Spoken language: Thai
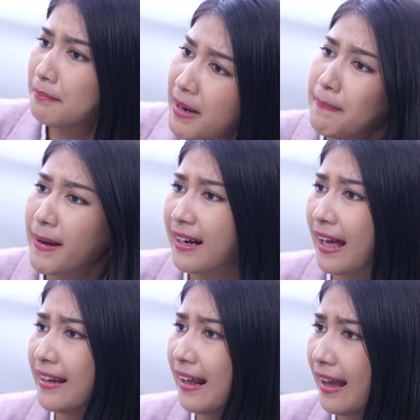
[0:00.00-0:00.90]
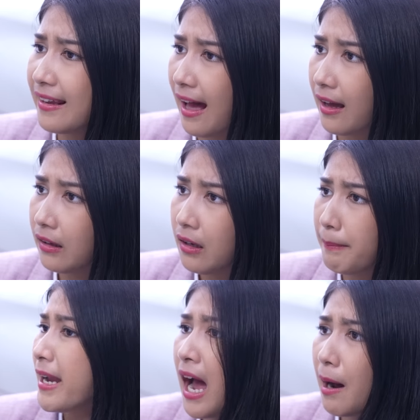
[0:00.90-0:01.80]
ไม่เป็นไรอะไรล่ะ
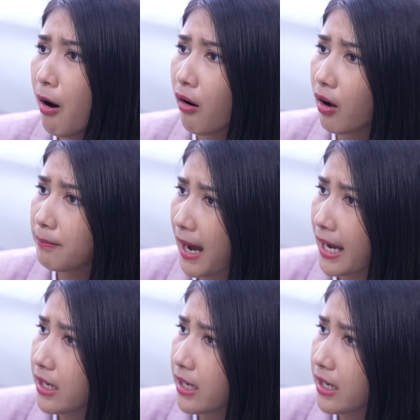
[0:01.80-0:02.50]
ไปหาหมอก่อนไป